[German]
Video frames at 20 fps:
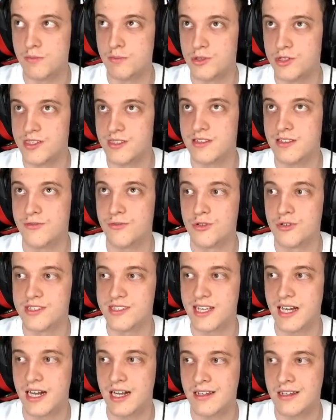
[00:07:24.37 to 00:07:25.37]
müssen. Ich würde
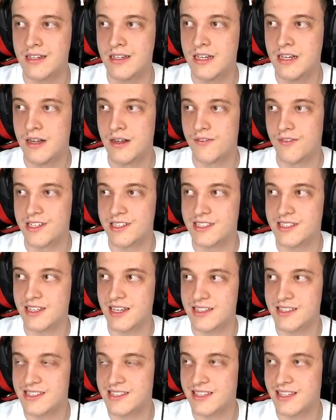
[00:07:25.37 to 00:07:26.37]
sagen, was ich
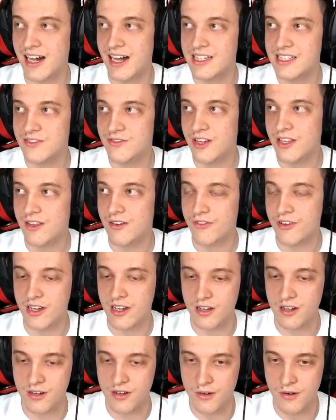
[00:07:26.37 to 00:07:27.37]
ganz nice fände,
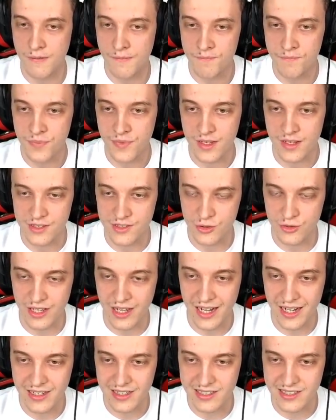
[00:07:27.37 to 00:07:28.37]
wäre so ein
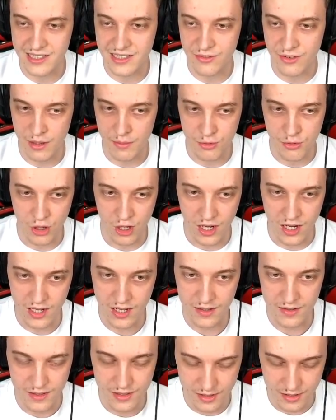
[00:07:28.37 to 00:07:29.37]
aggressiver
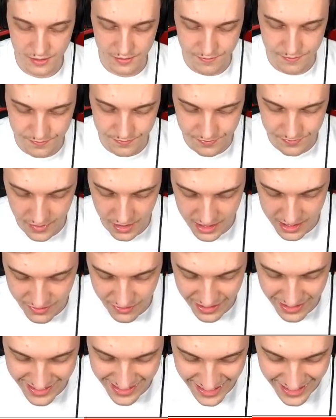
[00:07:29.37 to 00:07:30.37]
Brawler. Ähm,
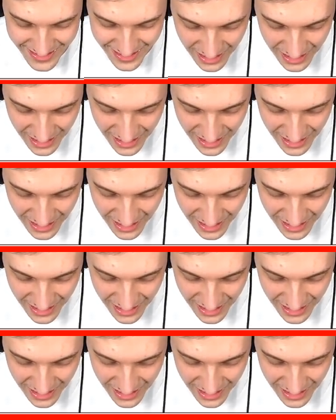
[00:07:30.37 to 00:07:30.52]
deswegen sage ich